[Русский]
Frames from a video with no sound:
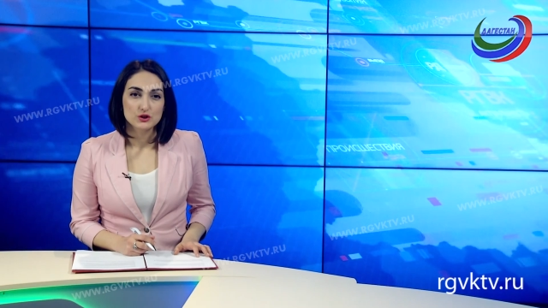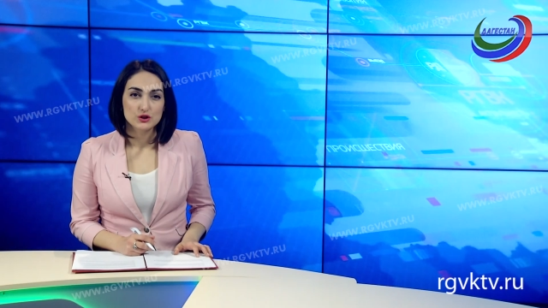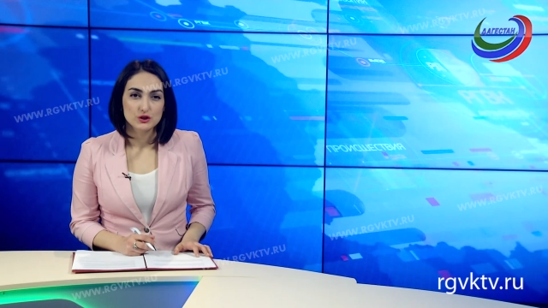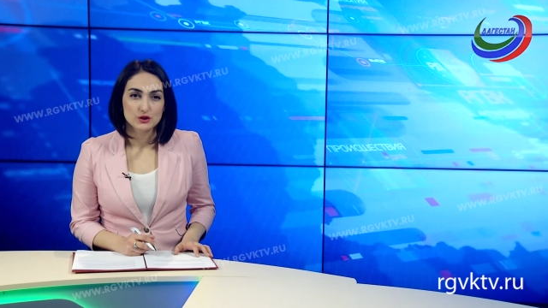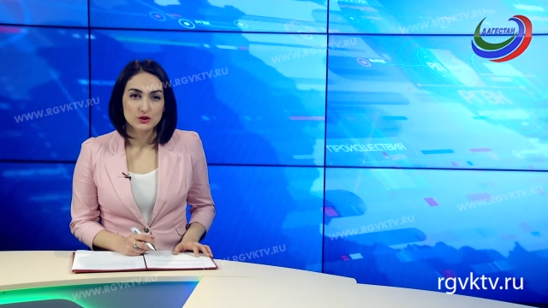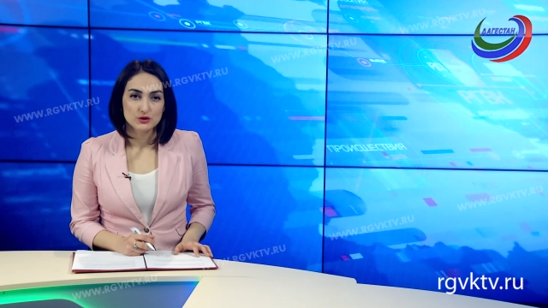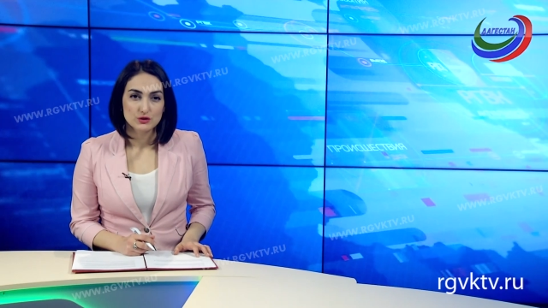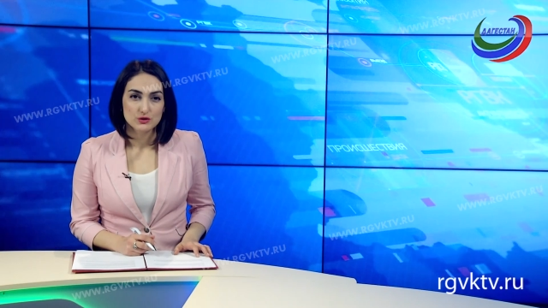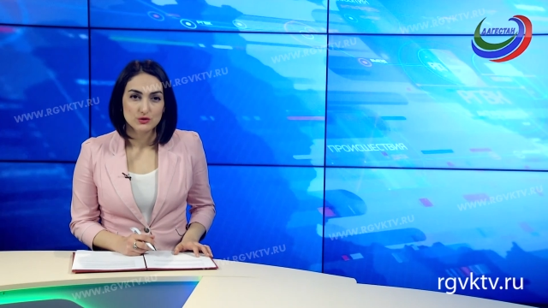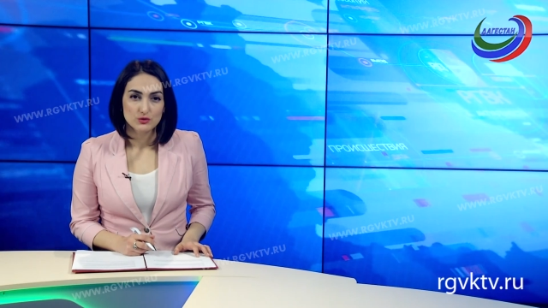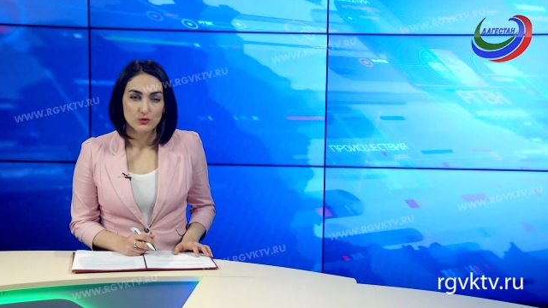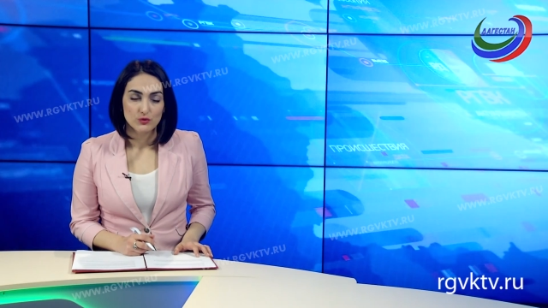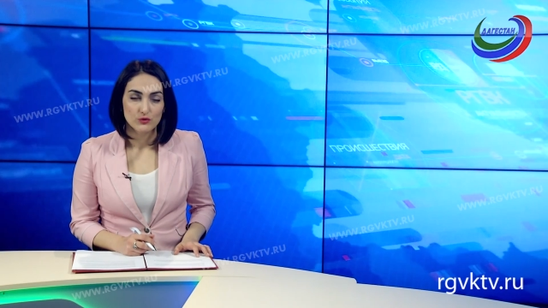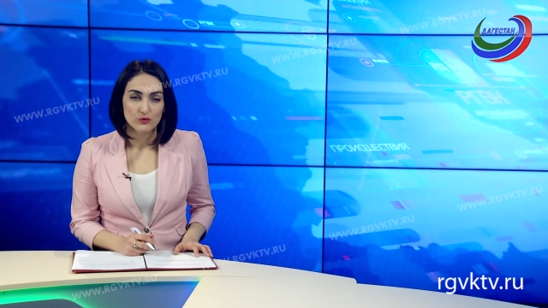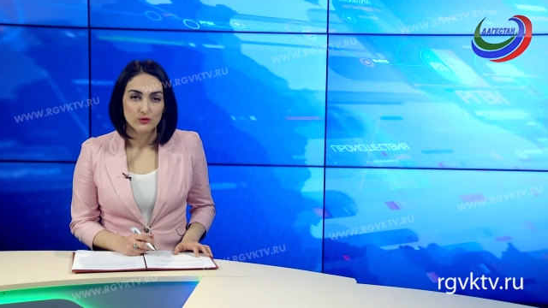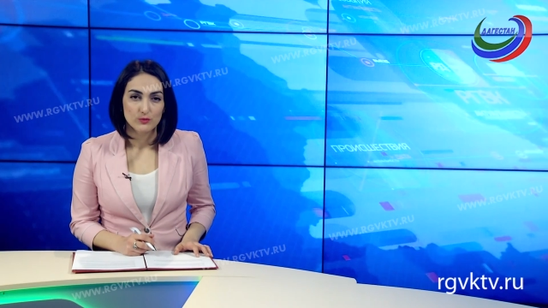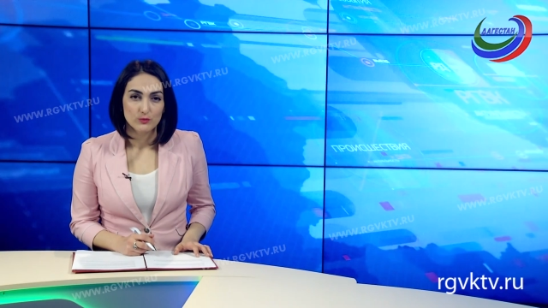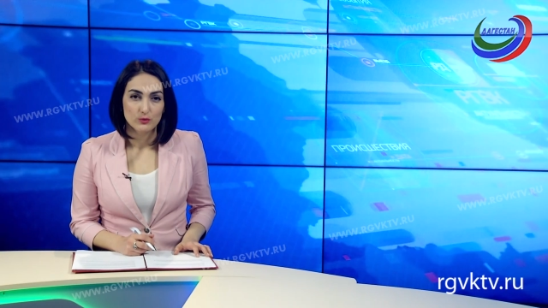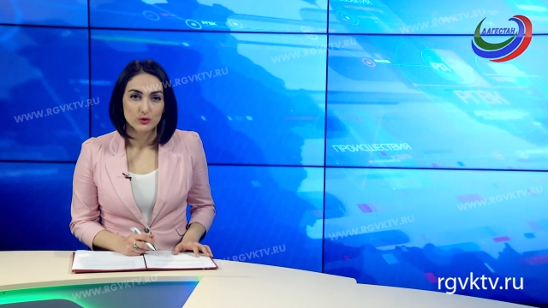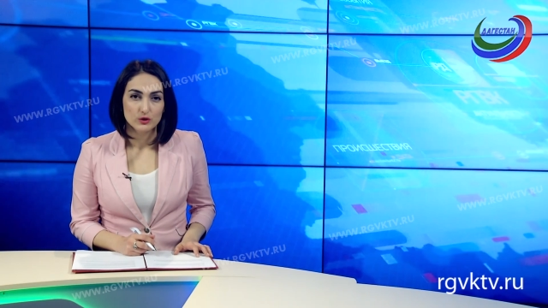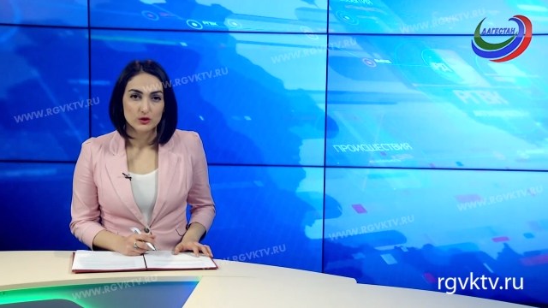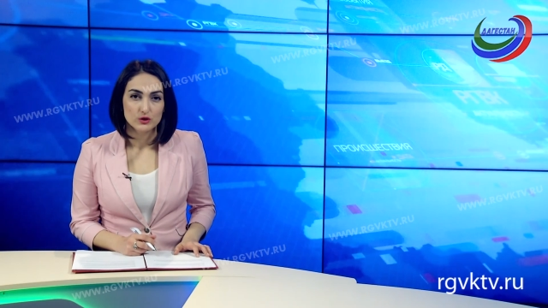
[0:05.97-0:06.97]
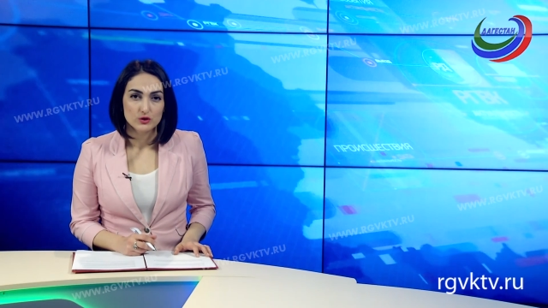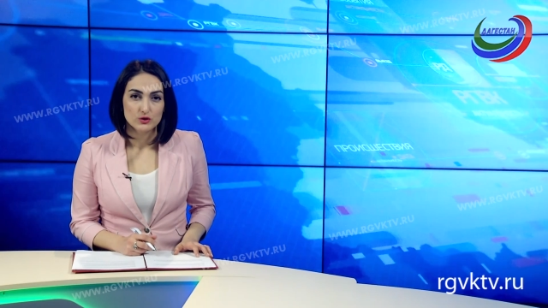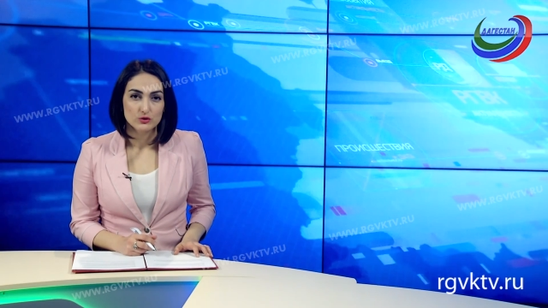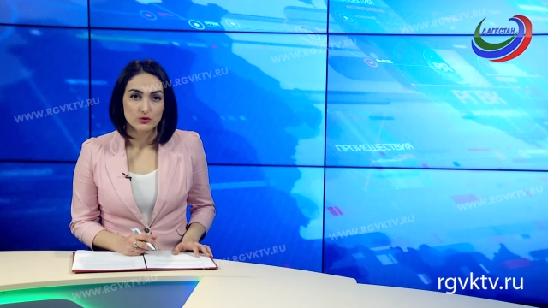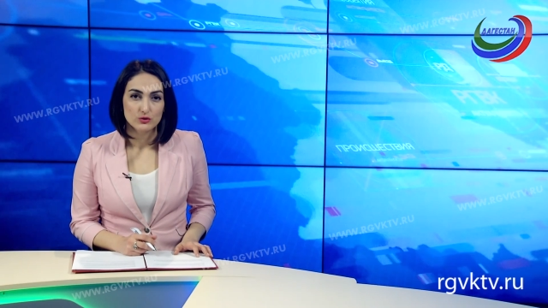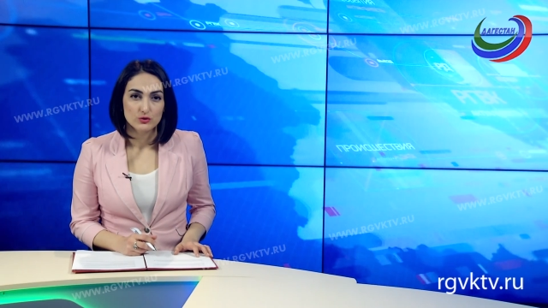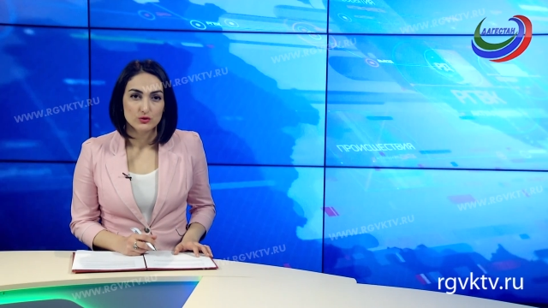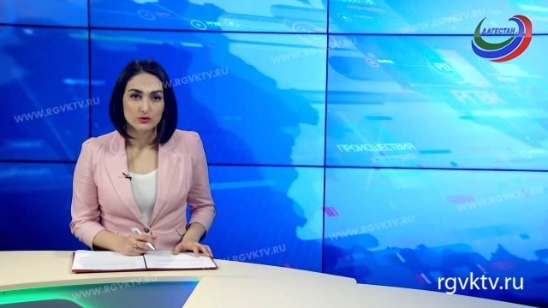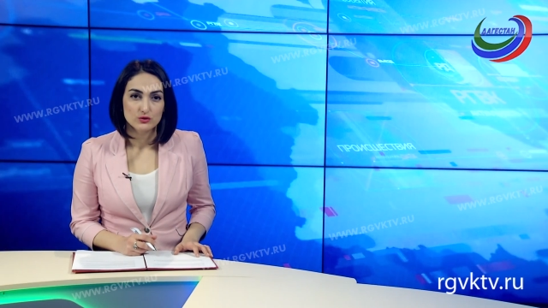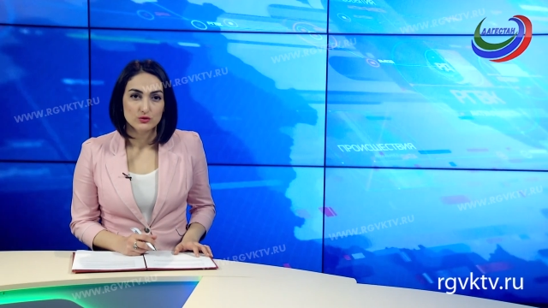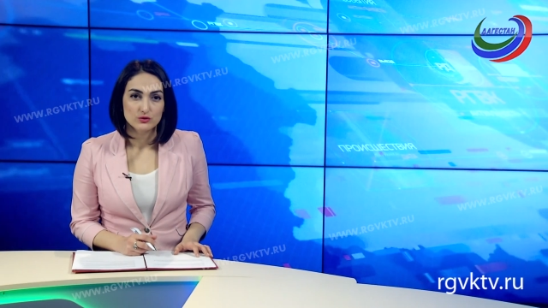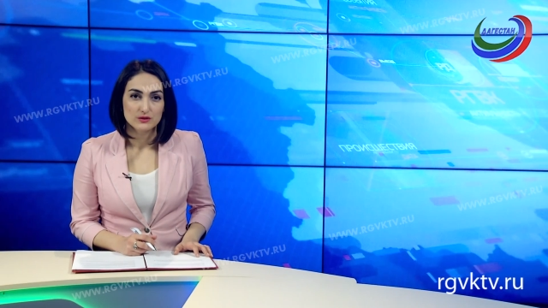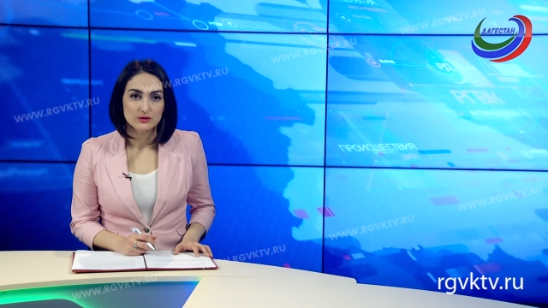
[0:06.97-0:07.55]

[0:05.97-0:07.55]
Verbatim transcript: чтецов. Более 400